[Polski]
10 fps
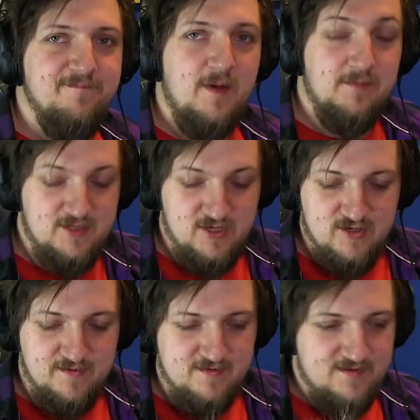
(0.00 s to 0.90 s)
Mam nadzieję,
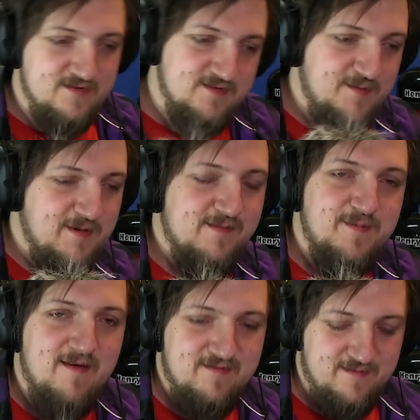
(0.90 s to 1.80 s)
że... Dobra,
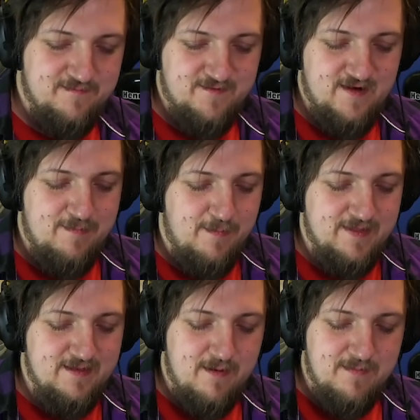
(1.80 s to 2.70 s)
sprawdzę. Chwilę
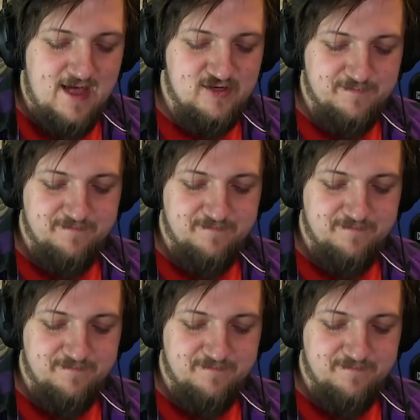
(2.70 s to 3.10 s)
pobędę memiarzem.